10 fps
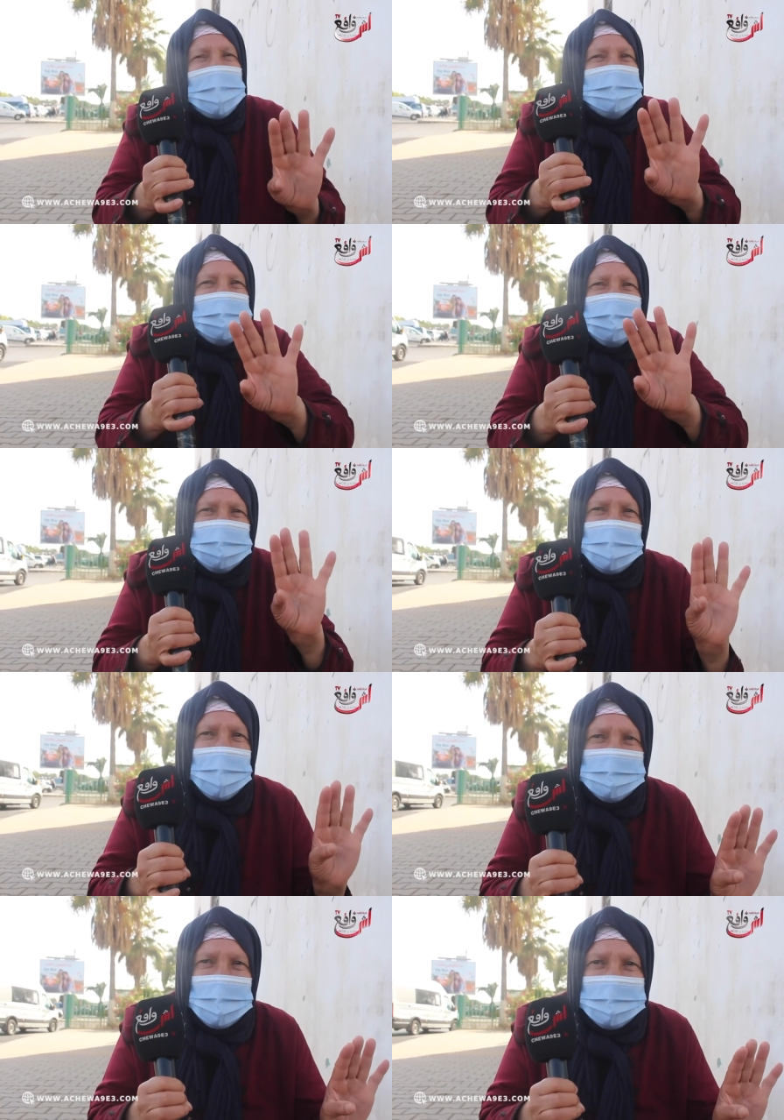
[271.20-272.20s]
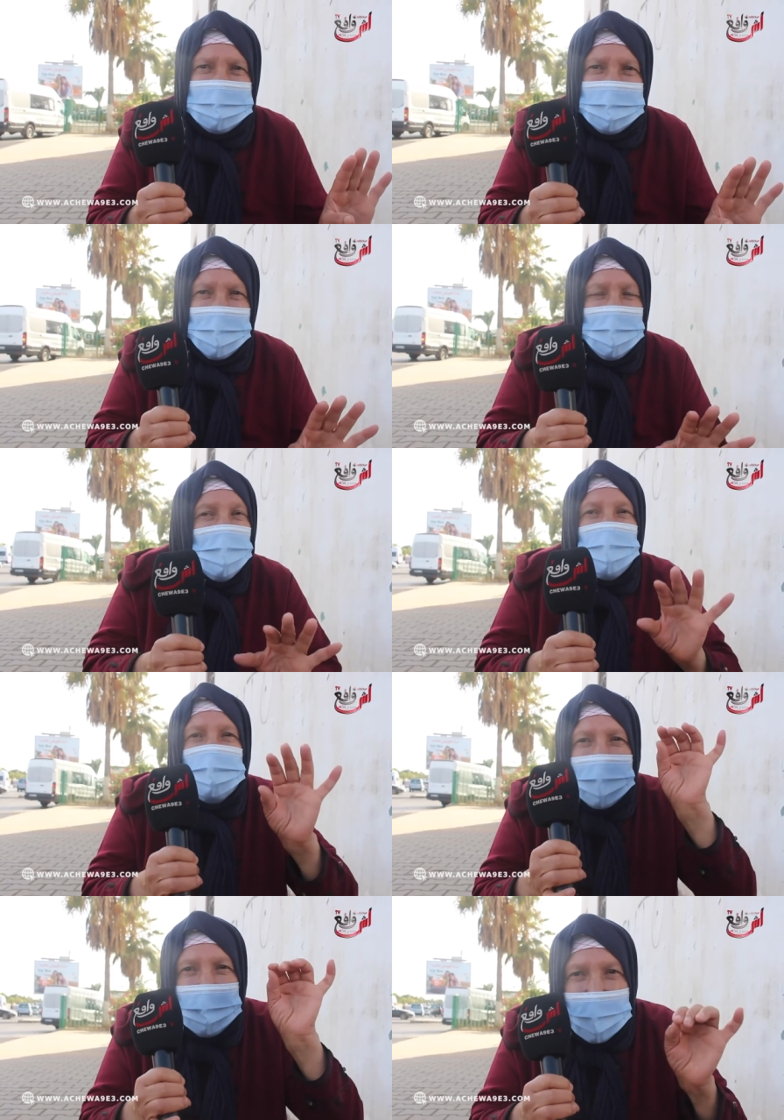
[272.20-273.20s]
ما عندها حتى شي حاجه عليا
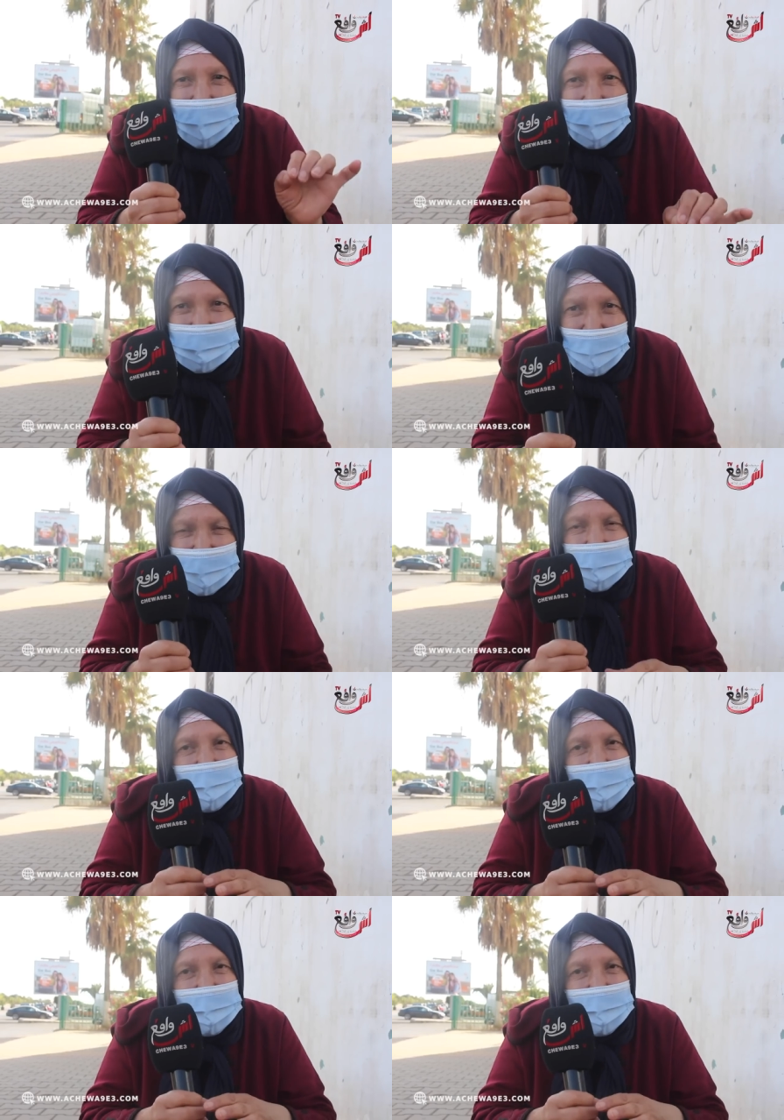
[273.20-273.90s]
ودابا انا